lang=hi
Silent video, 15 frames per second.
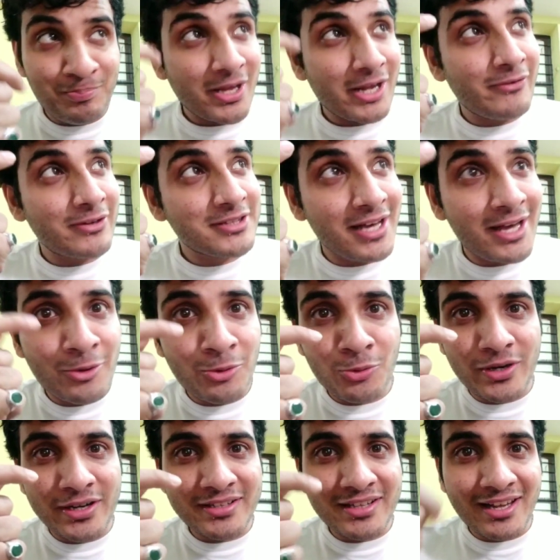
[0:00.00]

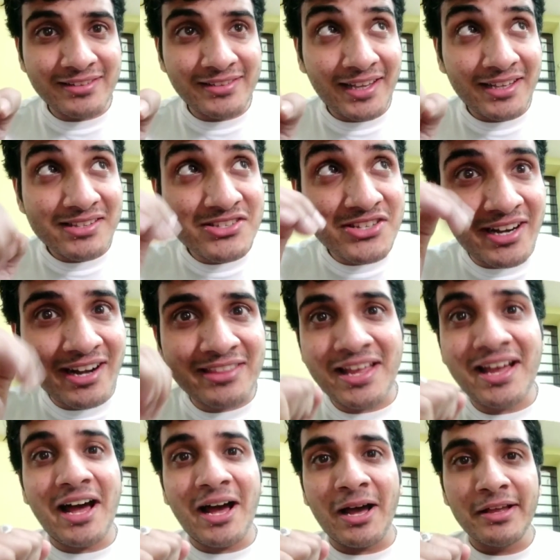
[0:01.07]
पर्वतारोहण करना चढ़ना